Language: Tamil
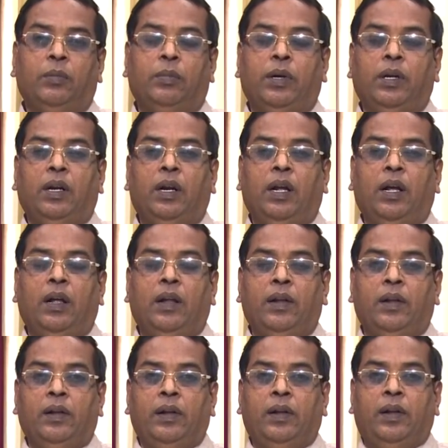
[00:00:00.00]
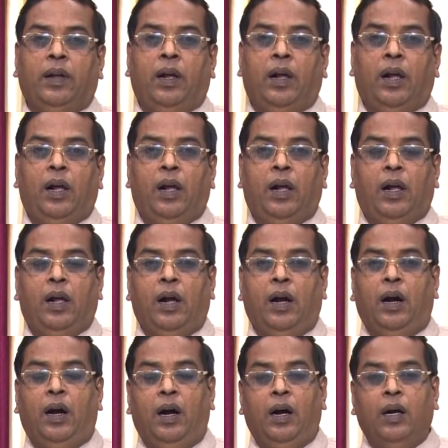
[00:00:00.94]
புரியுங்களா
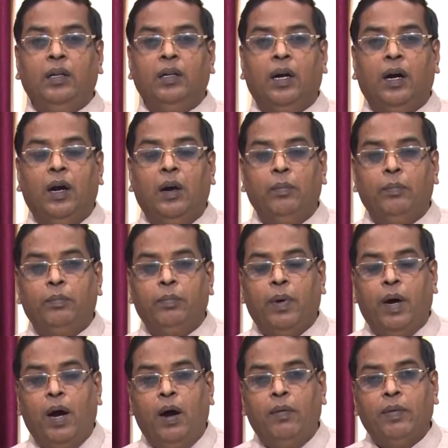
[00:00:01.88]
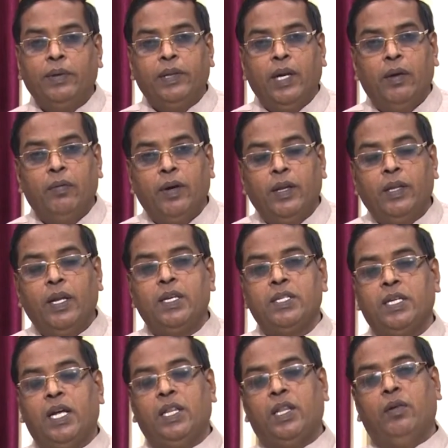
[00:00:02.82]
ஆதாம் பாவத்தில்
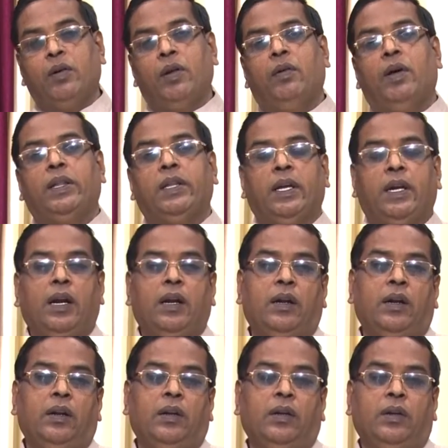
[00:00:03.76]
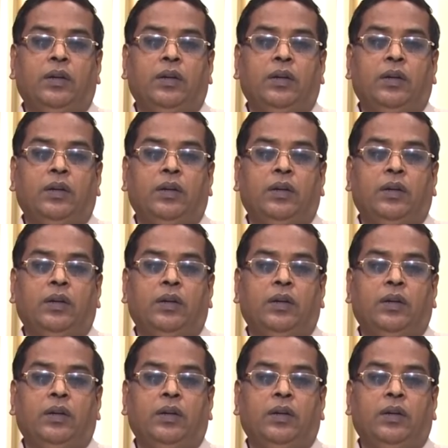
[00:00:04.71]
விழுந்தான் சாத்தானுடைய வார்த்தை கேட்டு